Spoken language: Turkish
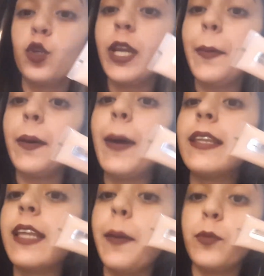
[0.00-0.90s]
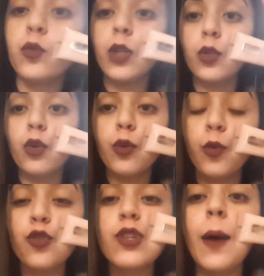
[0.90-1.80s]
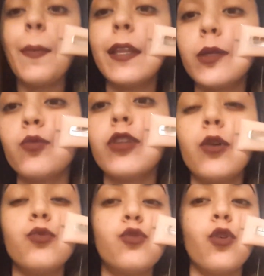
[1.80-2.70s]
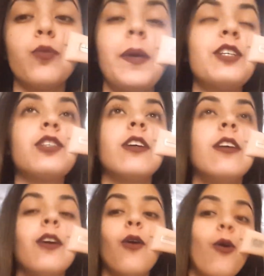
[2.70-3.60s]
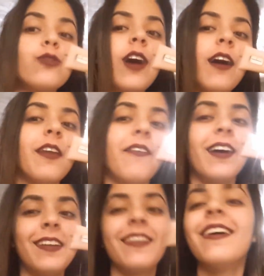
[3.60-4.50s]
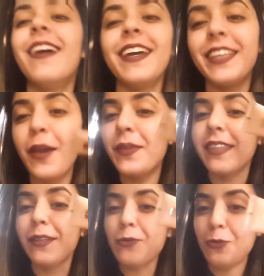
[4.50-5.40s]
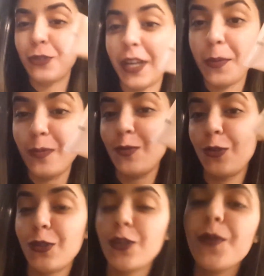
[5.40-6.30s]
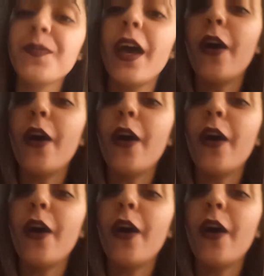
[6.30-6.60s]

Bu kremi ben de hep kullanıyorum. O yüzden ben de bundan 3, 4, 5, 10 tane var. Yeminin yüz kremim çünkü.